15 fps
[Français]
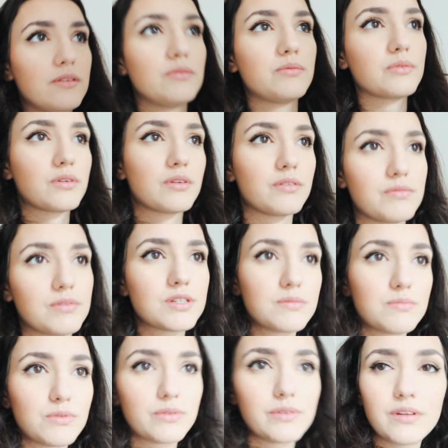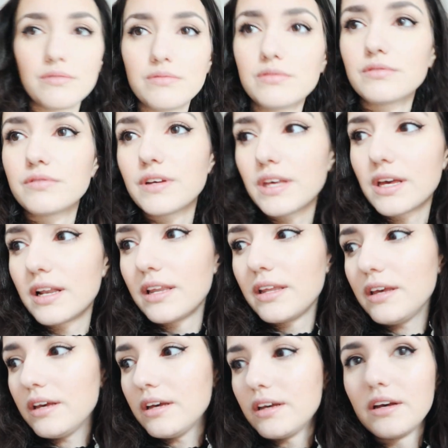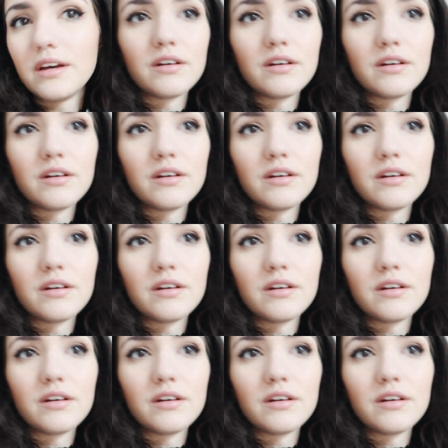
Donc vu que j'ai mon rendez-vous on va y aller.